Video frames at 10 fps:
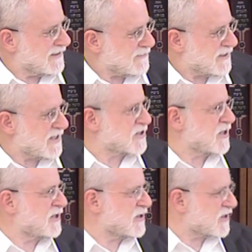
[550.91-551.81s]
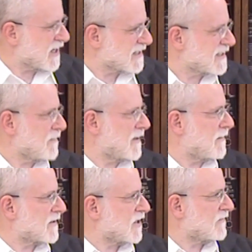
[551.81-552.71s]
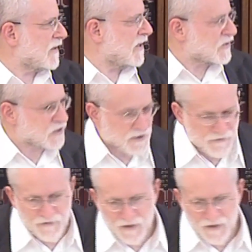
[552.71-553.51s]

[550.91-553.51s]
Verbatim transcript: Bereshit y llega siempre a Parshat Vayeshev,